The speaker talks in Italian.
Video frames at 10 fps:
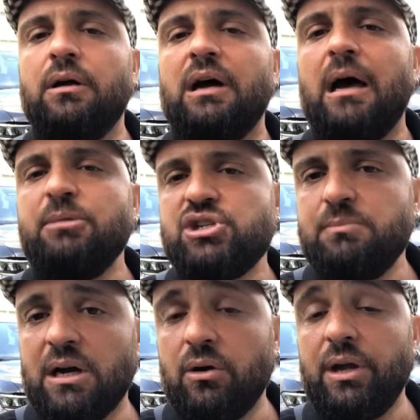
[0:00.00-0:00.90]
Amici
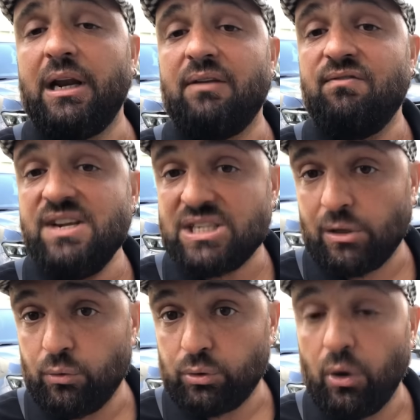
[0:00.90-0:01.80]
bianconeri, vi
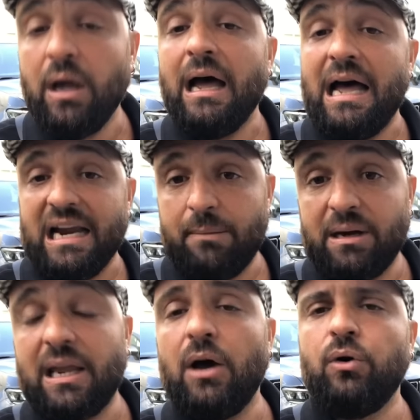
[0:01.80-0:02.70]
saluto, anche
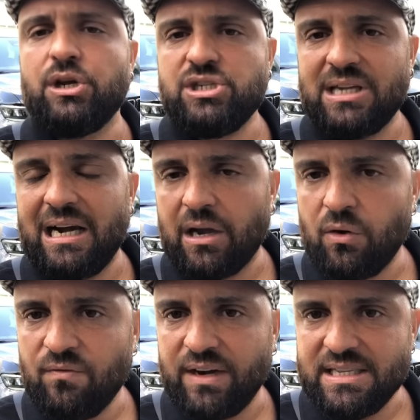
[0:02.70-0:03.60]
perché ora ci sarà la
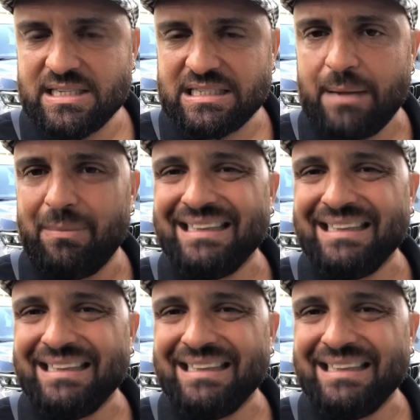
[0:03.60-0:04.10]
conferenza stampa